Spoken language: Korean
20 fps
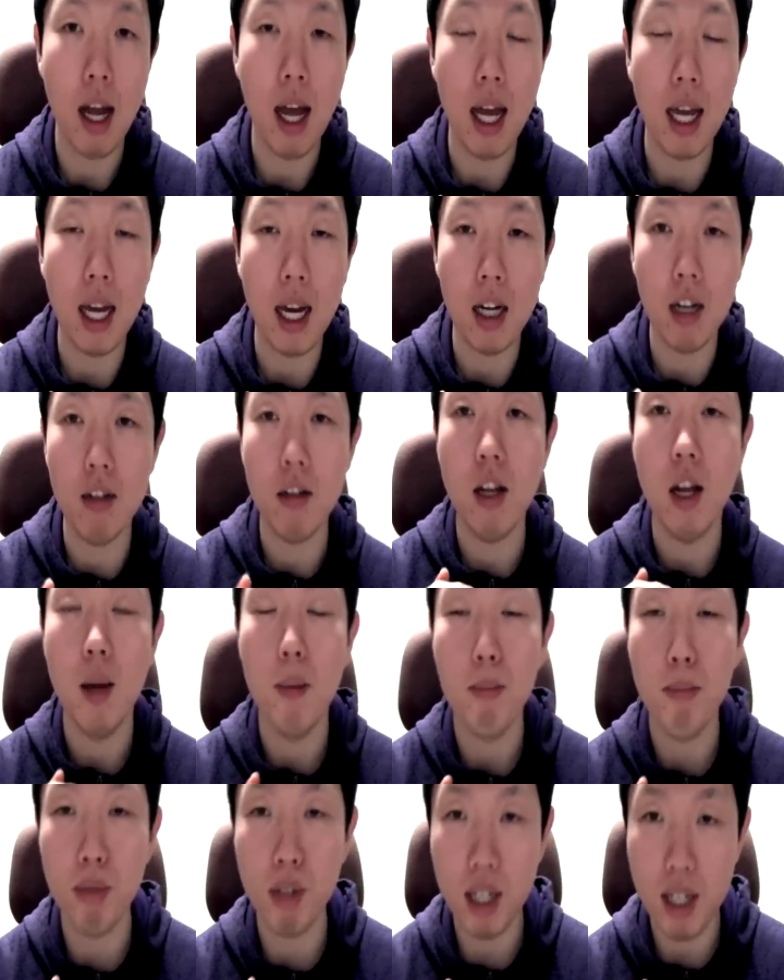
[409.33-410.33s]
I got a
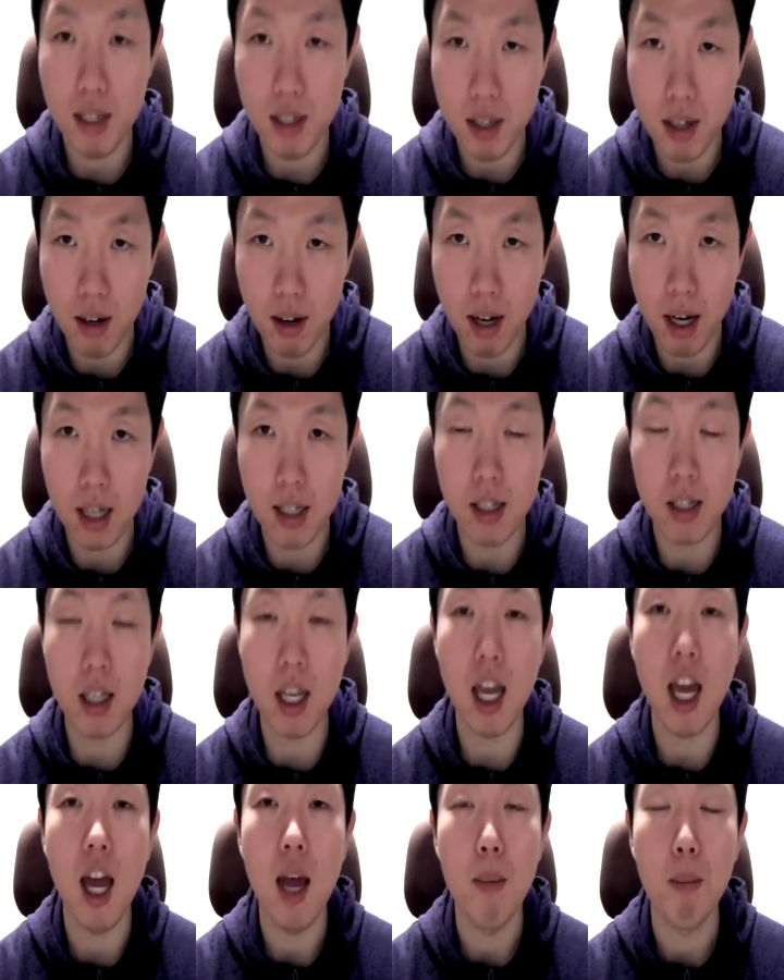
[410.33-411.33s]
blister 하실
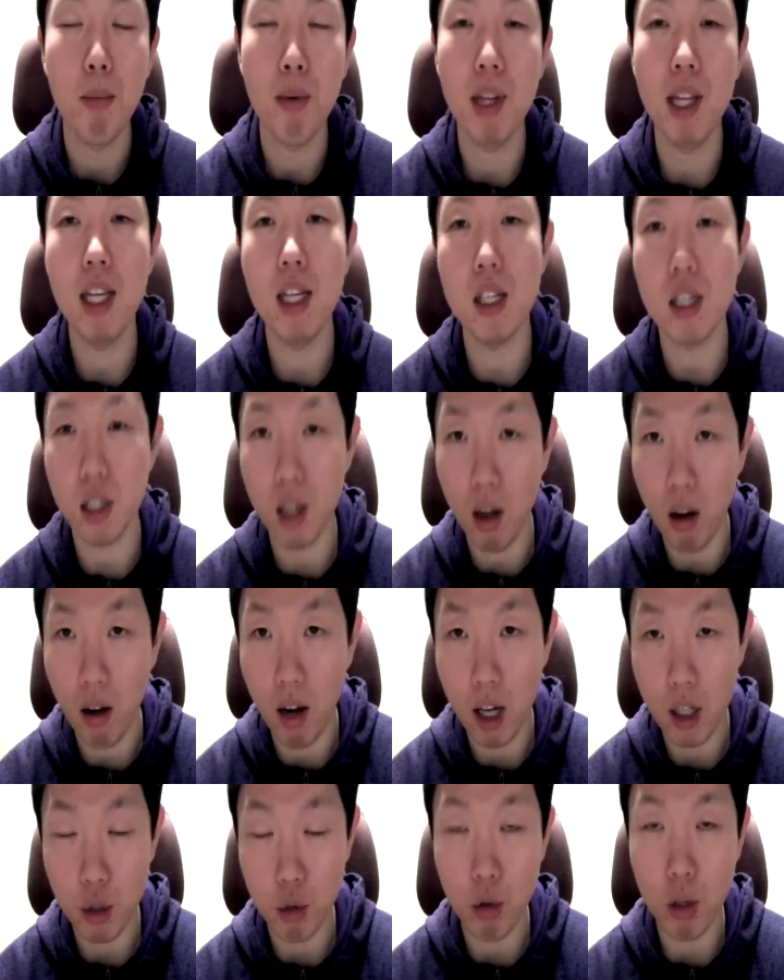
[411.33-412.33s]
때 blister
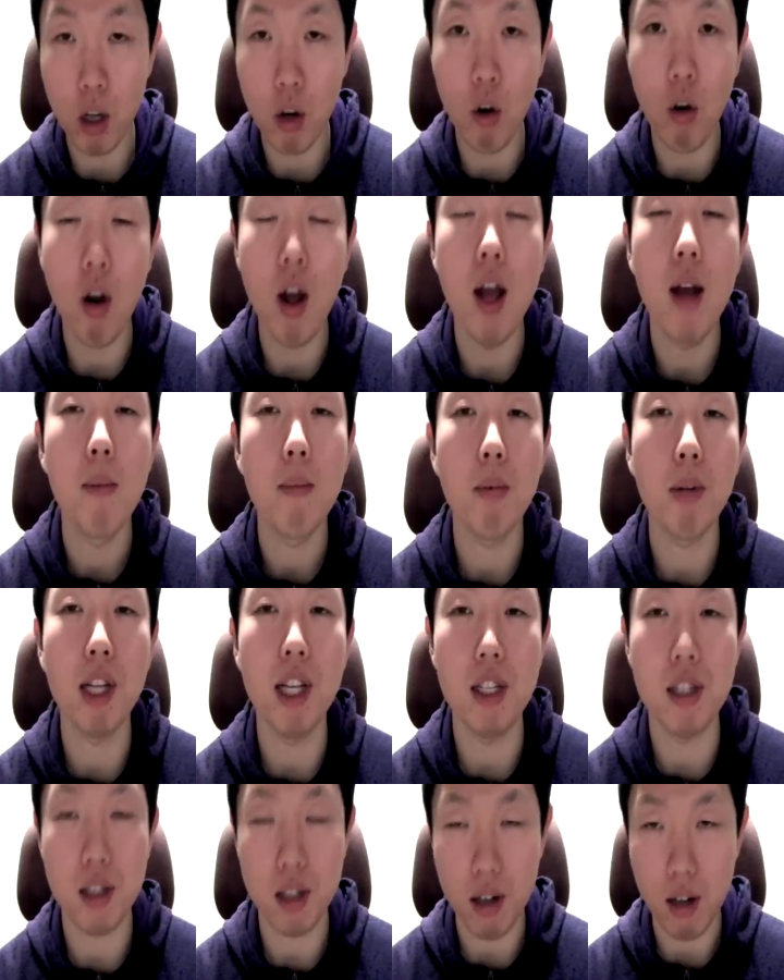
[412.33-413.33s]
하셔도 되고
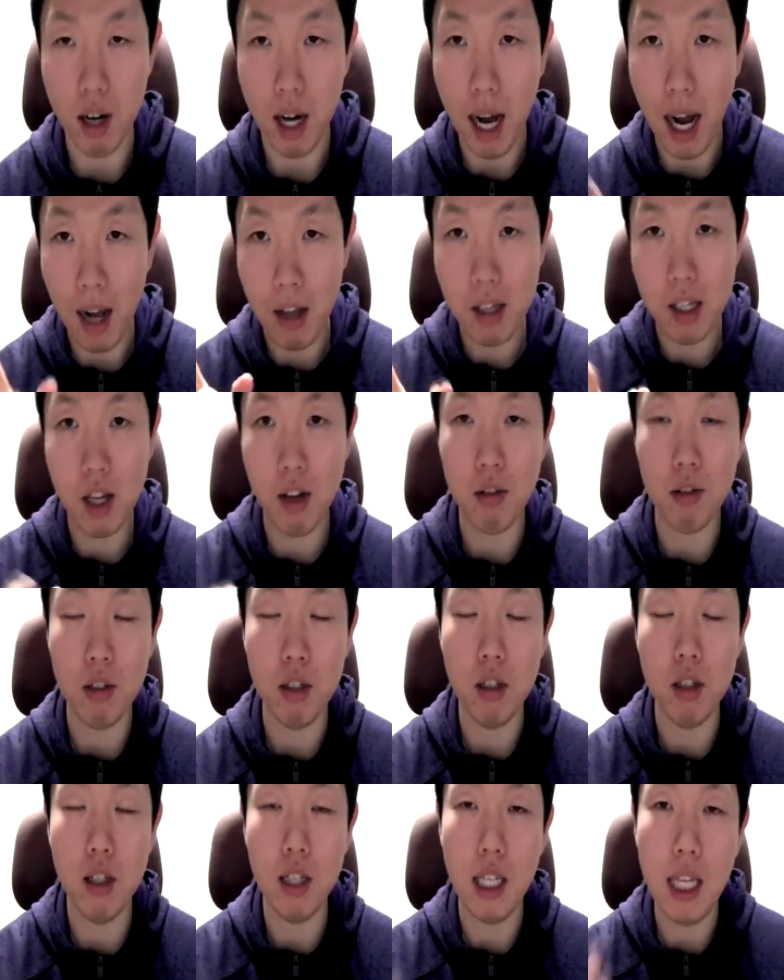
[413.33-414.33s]
blister R
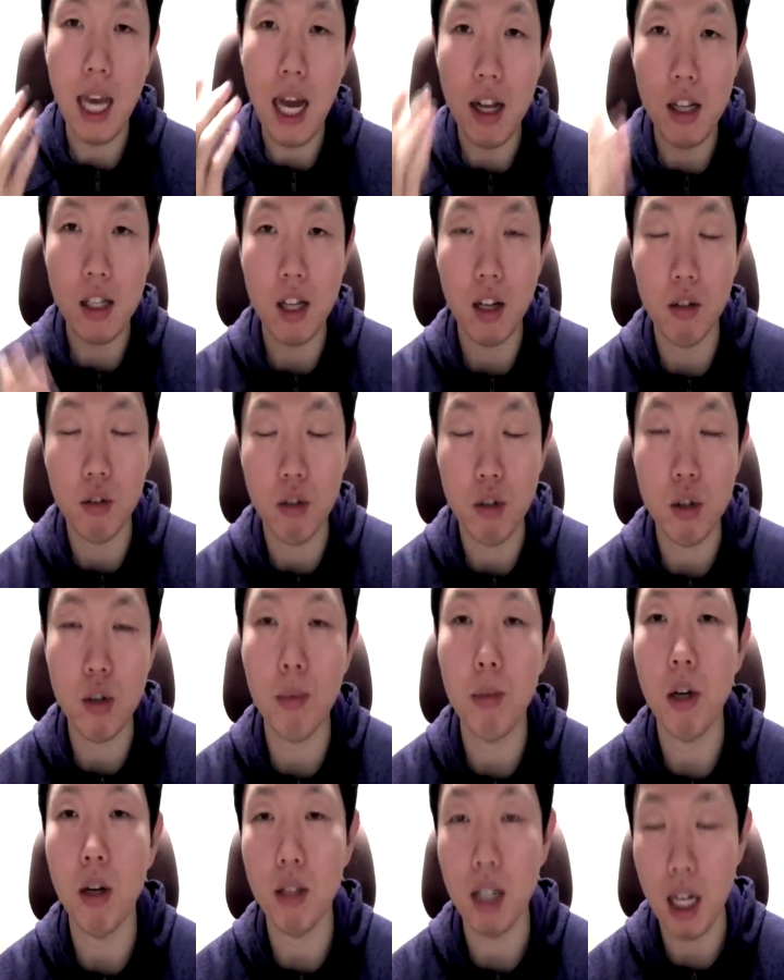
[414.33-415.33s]
사운드 이 R 사운드는
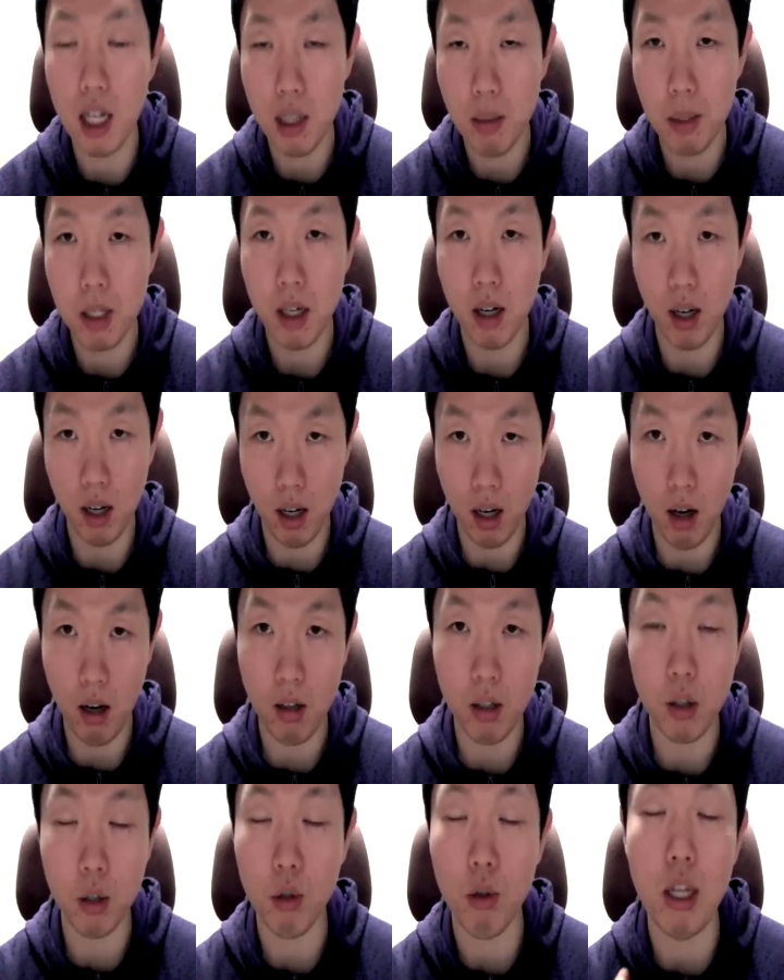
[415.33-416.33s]
좀 턱 내리시면서
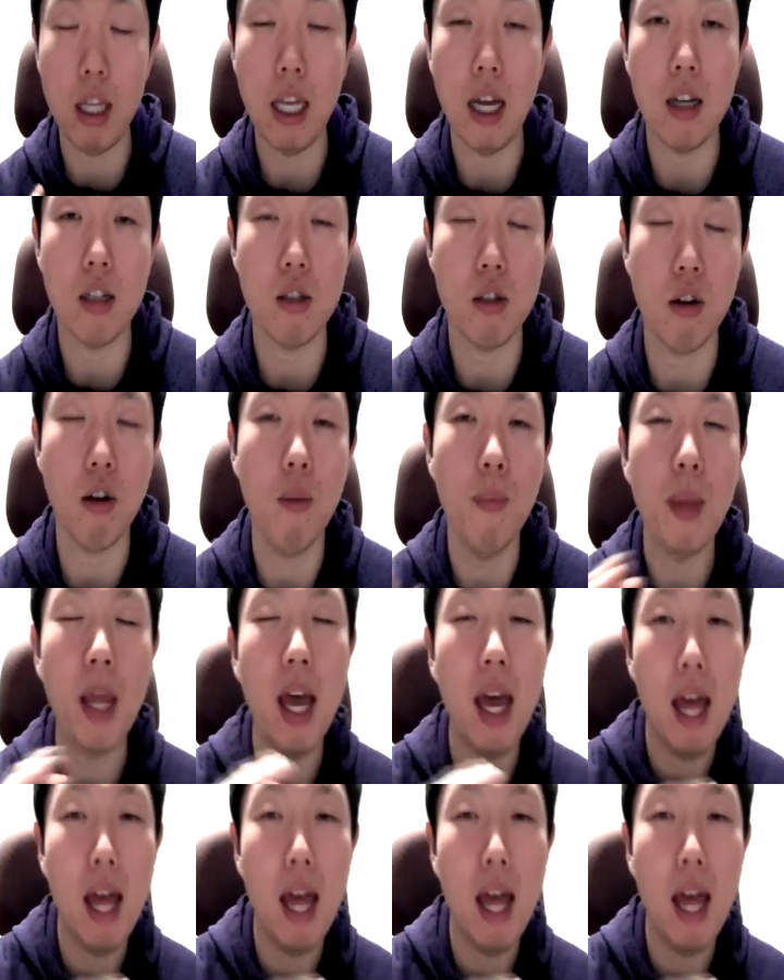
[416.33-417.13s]
er 정도의 뉘앙스로